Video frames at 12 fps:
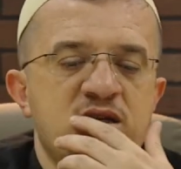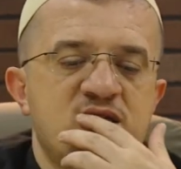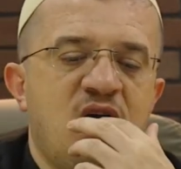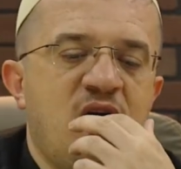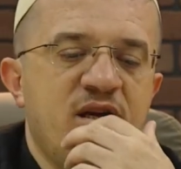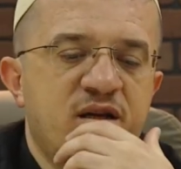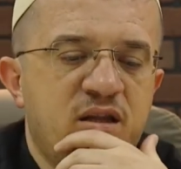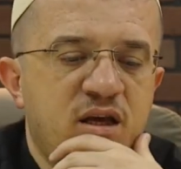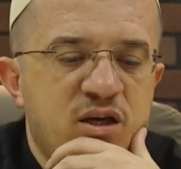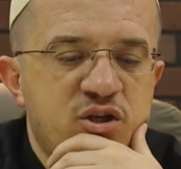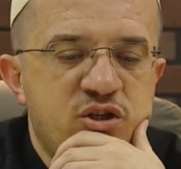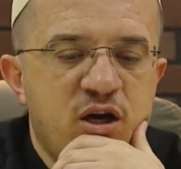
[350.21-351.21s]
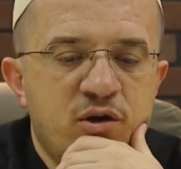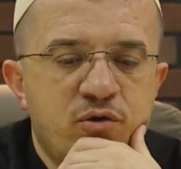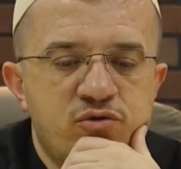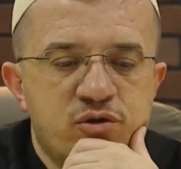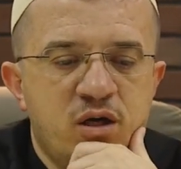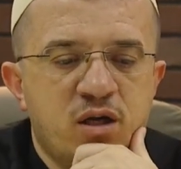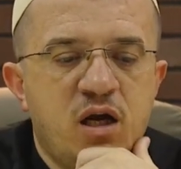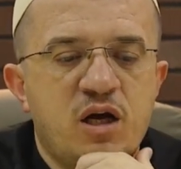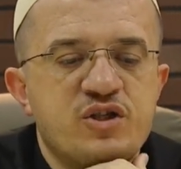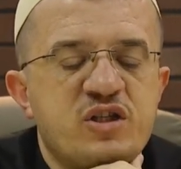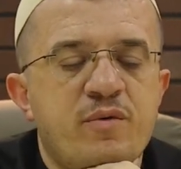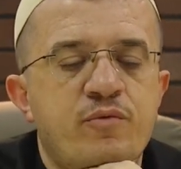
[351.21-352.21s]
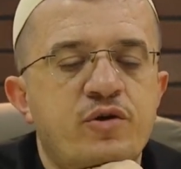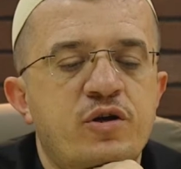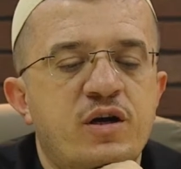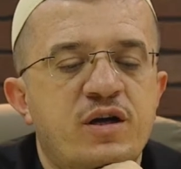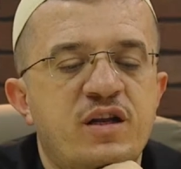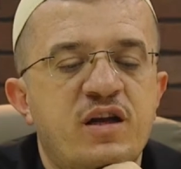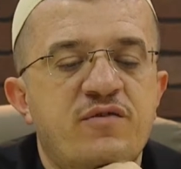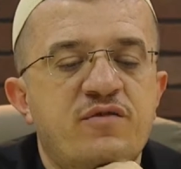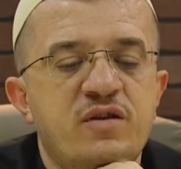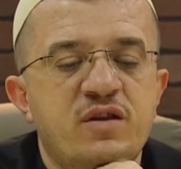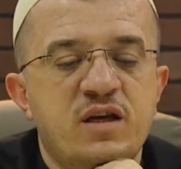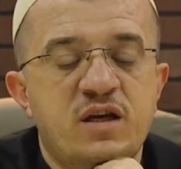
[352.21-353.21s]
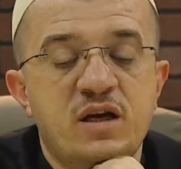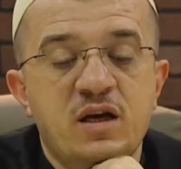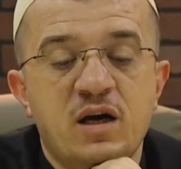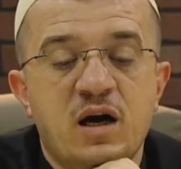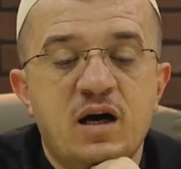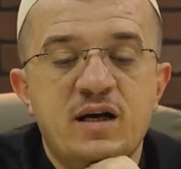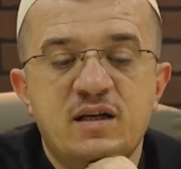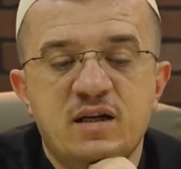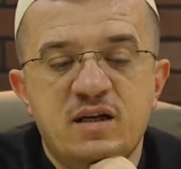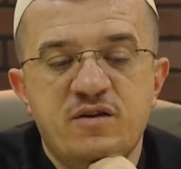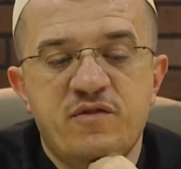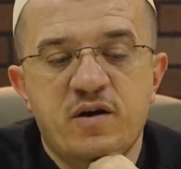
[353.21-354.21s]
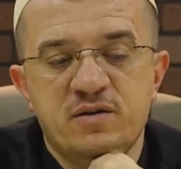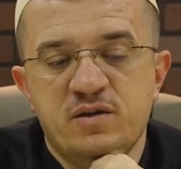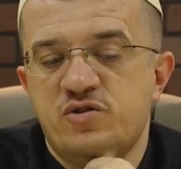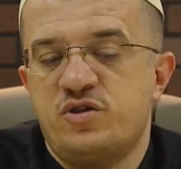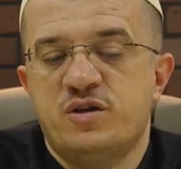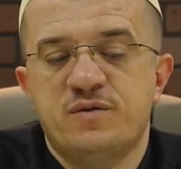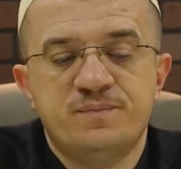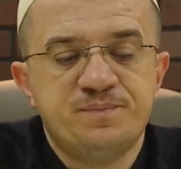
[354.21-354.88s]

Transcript: zahirde şer gözüken Kastamonu'ya nefindeki hayırları ifade edecek.